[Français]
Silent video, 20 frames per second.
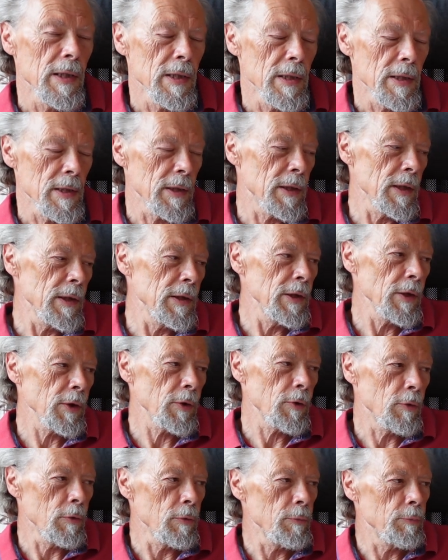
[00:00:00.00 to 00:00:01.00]

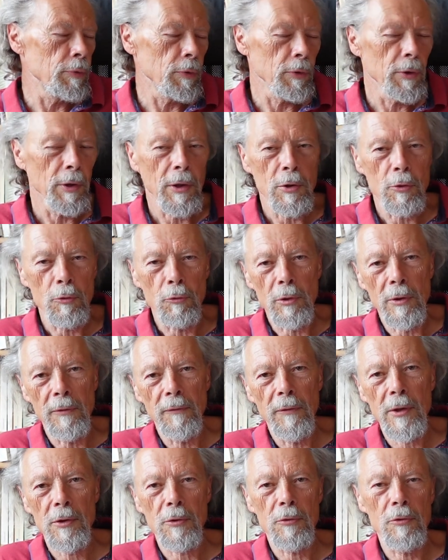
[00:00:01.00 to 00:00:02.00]
C'est-à-dire que pour des raisons
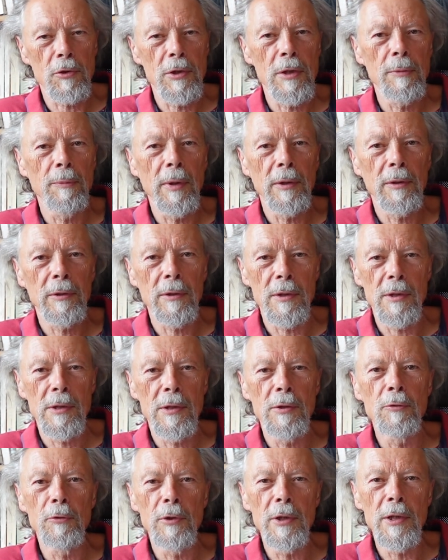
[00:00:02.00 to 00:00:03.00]
diverses que je n'ai pas le temps
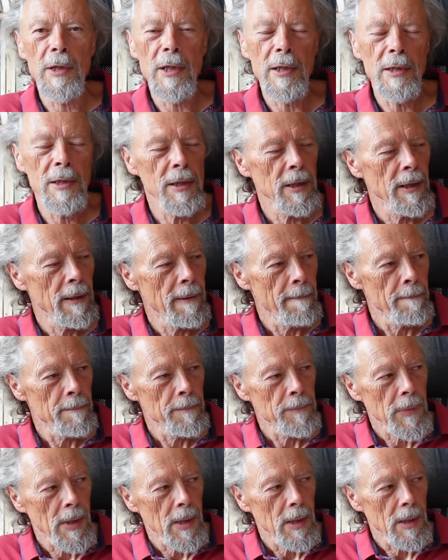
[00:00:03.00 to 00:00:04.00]
ici de détailler,
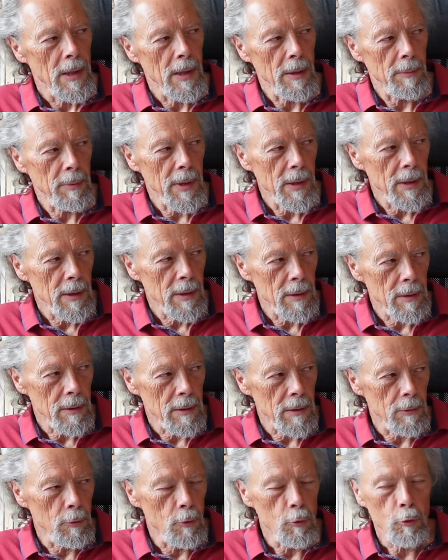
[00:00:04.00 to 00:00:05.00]
eh bien,
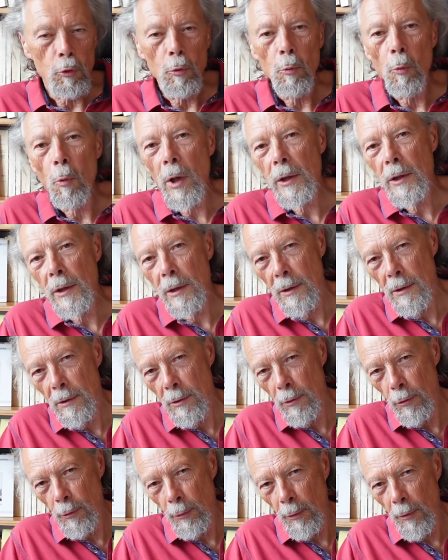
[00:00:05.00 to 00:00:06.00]
euh, le taux moyen
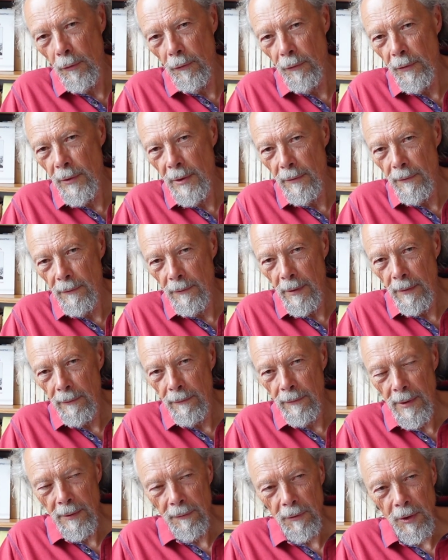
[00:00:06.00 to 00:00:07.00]
de profit
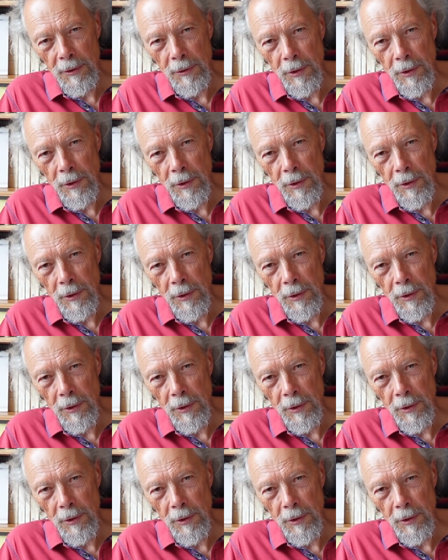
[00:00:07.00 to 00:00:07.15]
euh, va avoir